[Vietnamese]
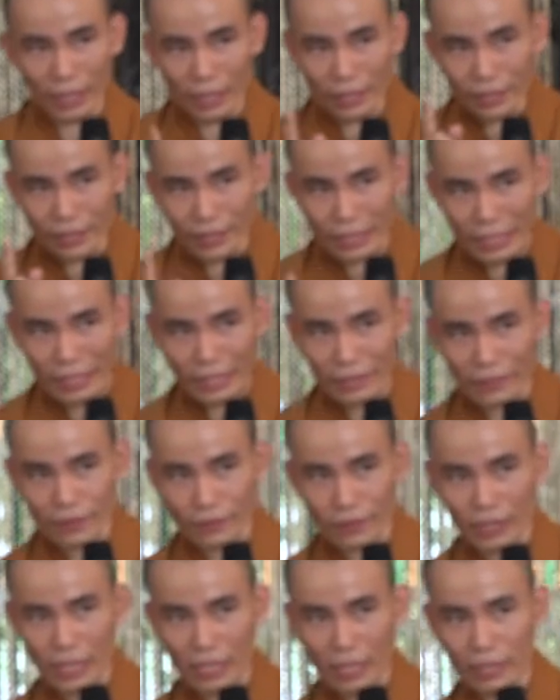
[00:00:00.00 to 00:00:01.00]
nghĩ
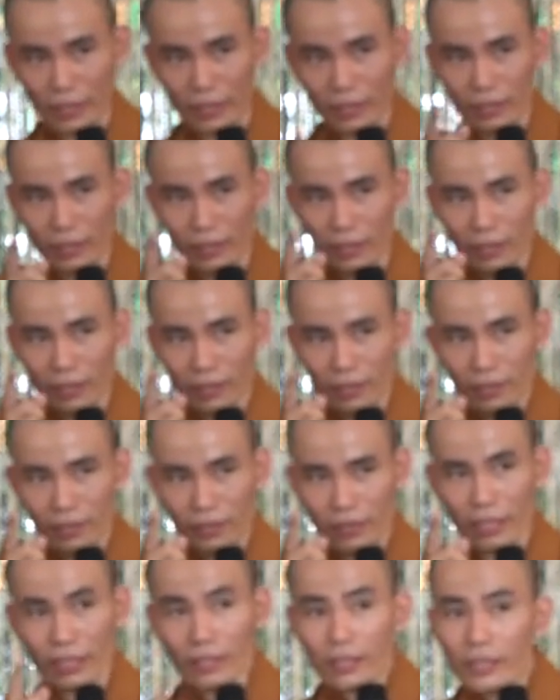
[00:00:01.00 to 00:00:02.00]
gì về
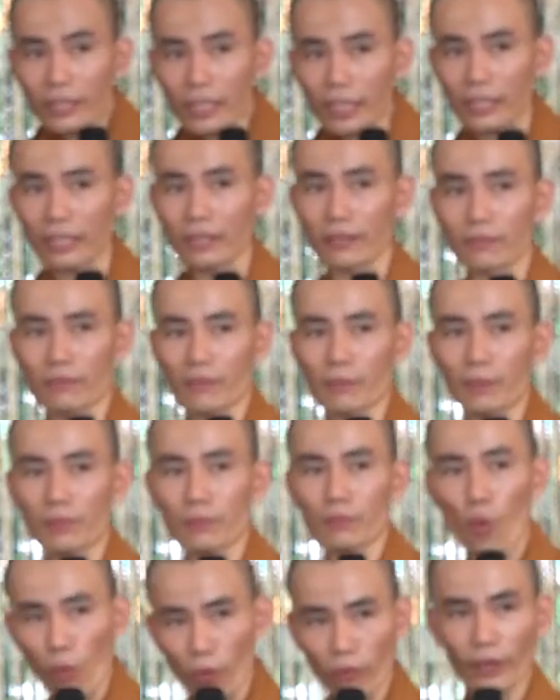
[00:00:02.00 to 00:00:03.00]
cái ngứa này mà
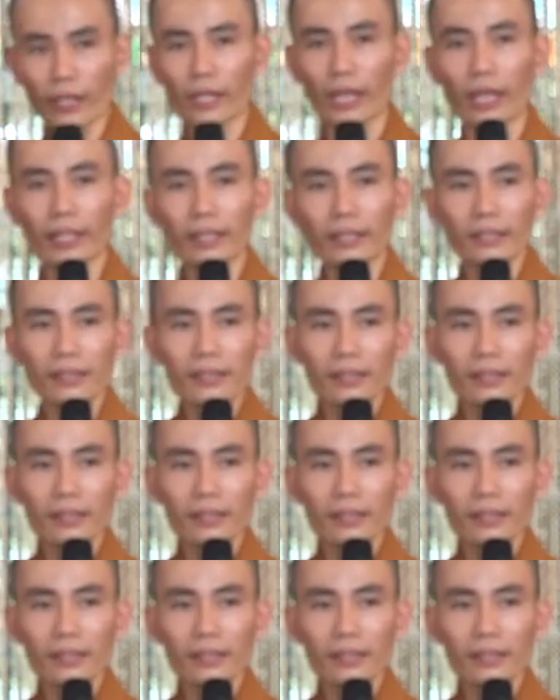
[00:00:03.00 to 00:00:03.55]
mình buộc phải gãi?